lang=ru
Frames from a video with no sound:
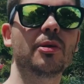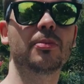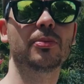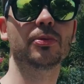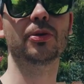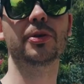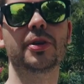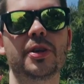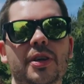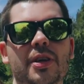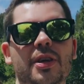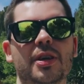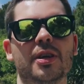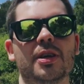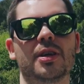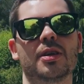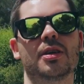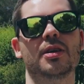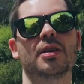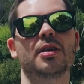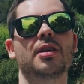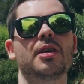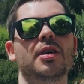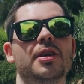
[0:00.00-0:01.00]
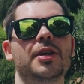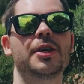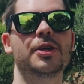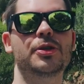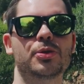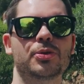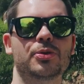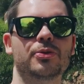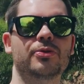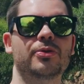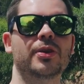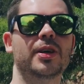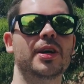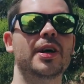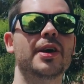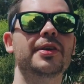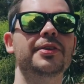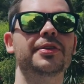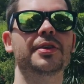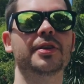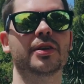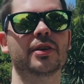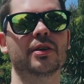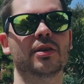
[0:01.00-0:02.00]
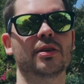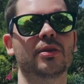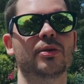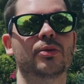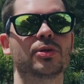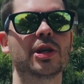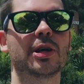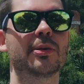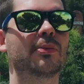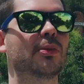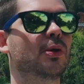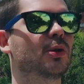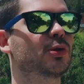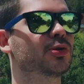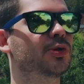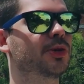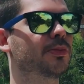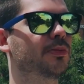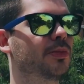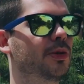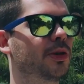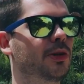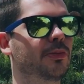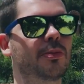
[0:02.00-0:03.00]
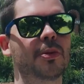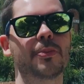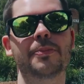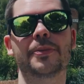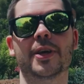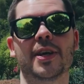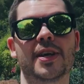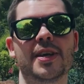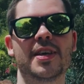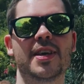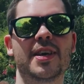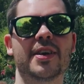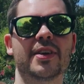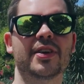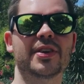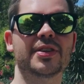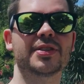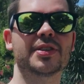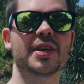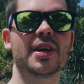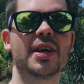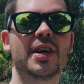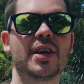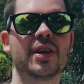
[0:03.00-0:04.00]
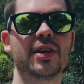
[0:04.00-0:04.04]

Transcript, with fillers: многие ищут варианты, куда можно было бы переехать.